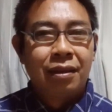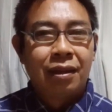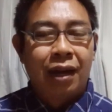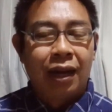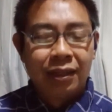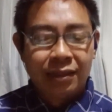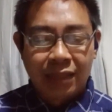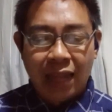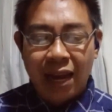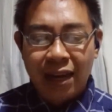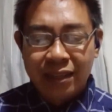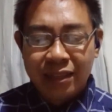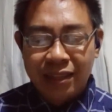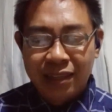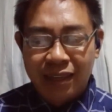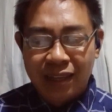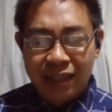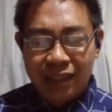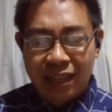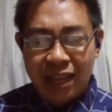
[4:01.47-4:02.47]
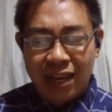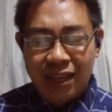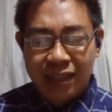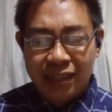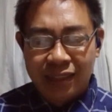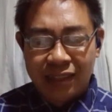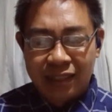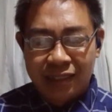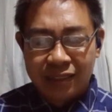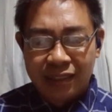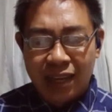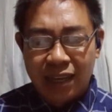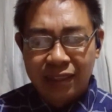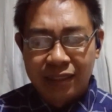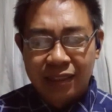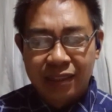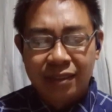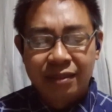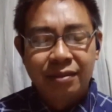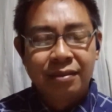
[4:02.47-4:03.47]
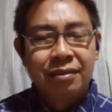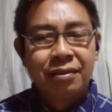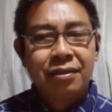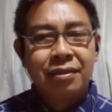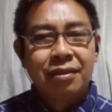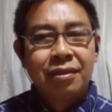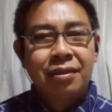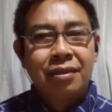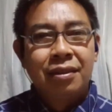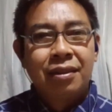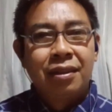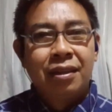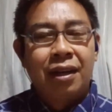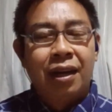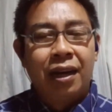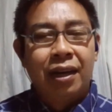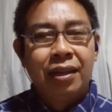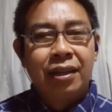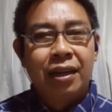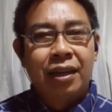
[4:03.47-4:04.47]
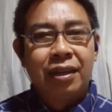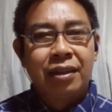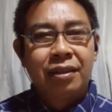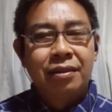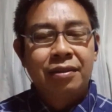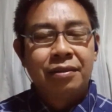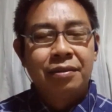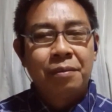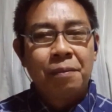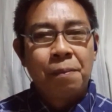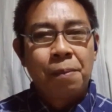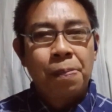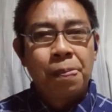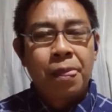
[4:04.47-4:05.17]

Ang tanging kailangan lang natin ay ang